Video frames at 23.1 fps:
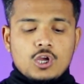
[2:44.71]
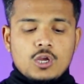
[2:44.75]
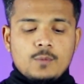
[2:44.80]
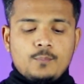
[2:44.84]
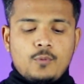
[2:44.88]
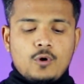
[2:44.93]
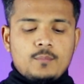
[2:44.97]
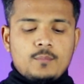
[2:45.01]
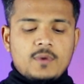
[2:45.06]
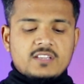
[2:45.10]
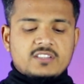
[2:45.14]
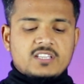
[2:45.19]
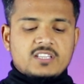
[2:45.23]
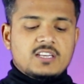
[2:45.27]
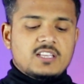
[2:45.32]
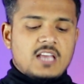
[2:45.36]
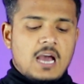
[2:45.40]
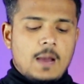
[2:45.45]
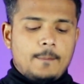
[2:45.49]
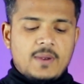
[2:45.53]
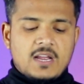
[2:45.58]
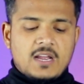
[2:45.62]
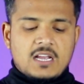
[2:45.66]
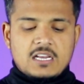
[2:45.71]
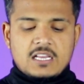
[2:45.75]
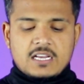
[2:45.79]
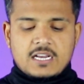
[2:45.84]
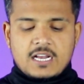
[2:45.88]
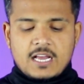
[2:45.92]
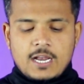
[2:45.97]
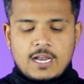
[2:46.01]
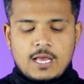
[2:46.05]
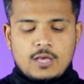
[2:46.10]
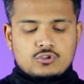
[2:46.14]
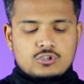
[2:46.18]
इन्फॉर्मेशन यहाँ पे क्लिक
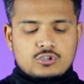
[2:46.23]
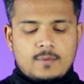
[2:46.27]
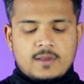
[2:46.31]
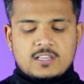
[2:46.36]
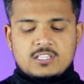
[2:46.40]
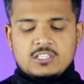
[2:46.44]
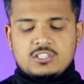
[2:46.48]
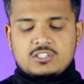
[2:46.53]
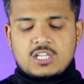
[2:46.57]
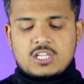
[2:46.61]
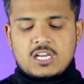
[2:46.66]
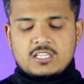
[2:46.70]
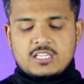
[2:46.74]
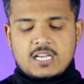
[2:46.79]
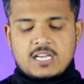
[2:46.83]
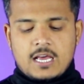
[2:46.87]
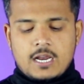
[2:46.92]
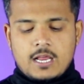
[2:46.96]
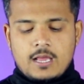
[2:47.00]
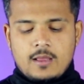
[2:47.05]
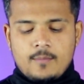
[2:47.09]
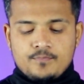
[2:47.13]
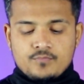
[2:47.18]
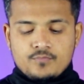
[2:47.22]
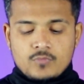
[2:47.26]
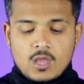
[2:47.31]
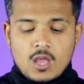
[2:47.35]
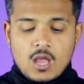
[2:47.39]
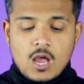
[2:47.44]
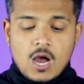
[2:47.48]
करना है उसके बाद इस तरह से आ रहा है